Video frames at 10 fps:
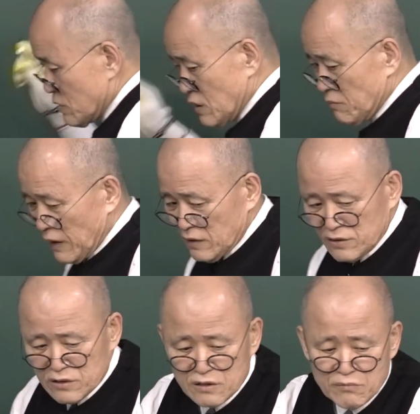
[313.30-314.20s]
우리가
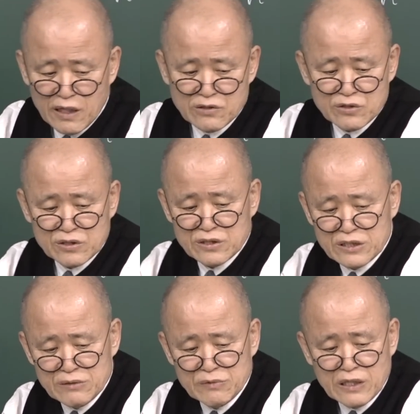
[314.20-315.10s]
많이 쓰는 말이죠. 이
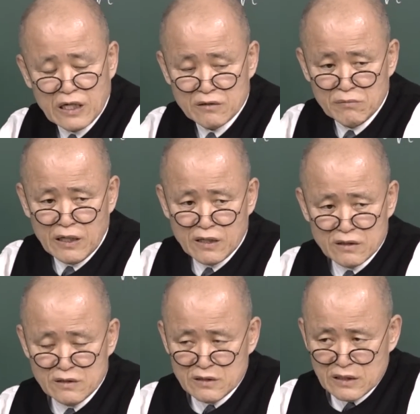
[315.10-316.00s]
림이라는
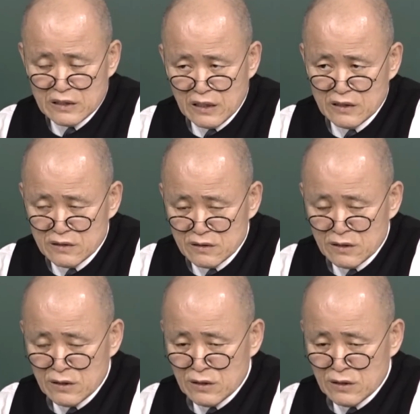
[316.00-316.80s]
말은 그러니까